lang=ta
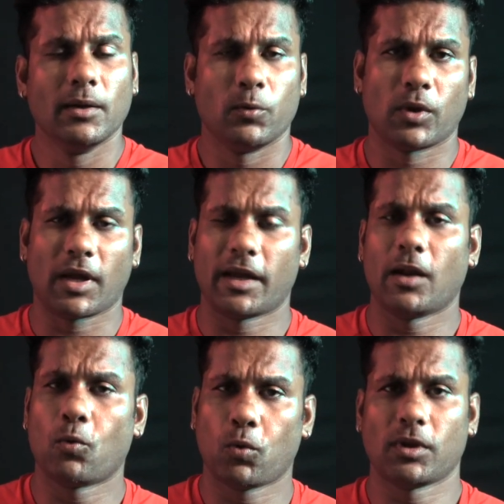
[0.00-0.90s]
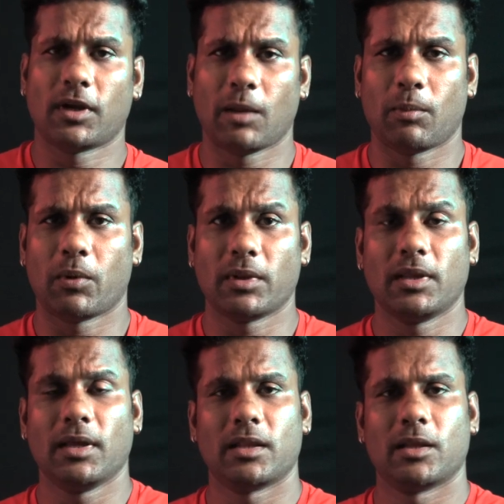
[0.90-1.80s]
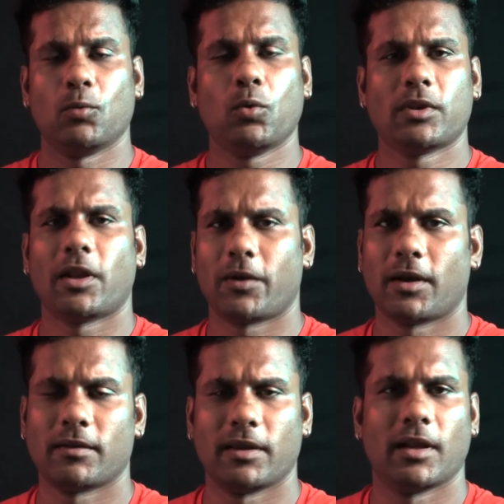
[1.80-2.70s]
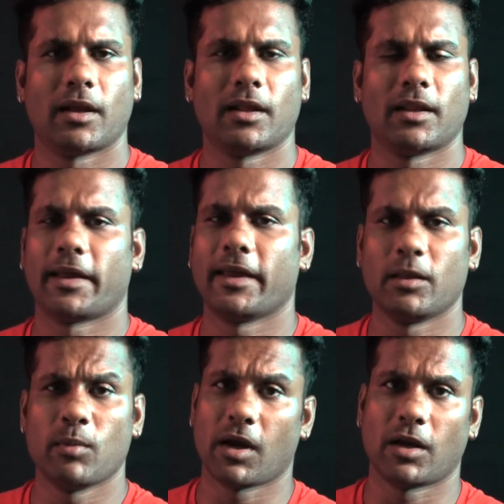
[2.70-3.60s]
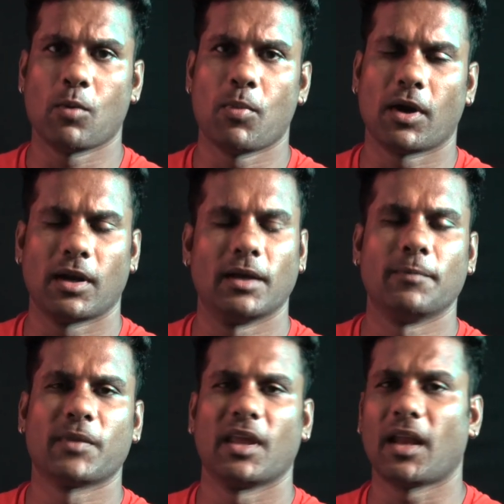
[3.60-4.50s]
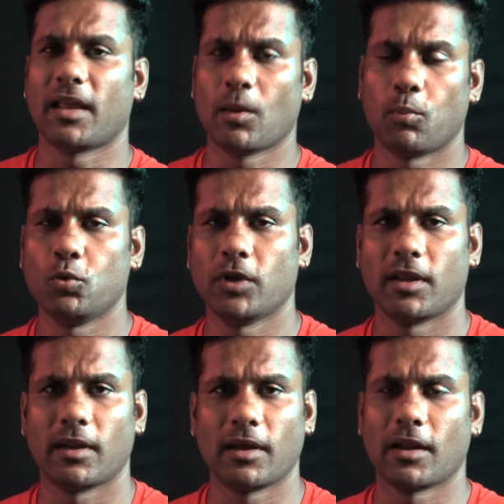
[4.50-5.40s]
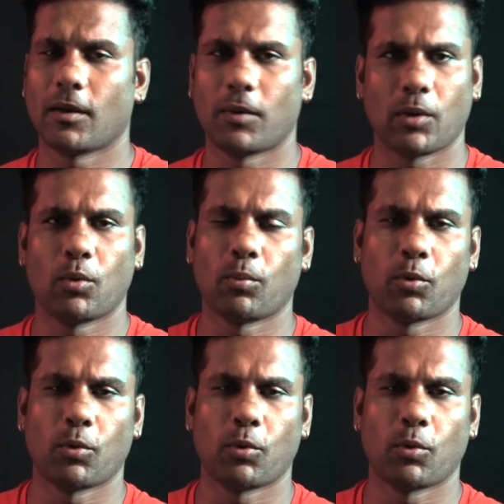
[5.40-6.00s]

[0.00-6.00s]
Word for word: இவங்க நகையெல்லாம் கொடுத்த டைமில் வந்து அந்த ஊர் தலைவர் என்ன செய்கிறாருன்னா அந்த நகை எதுவுமே கணக்கு பார்க்கல ஏன்னா இந்த பூசாரி ரெகுலராக வர ஒரு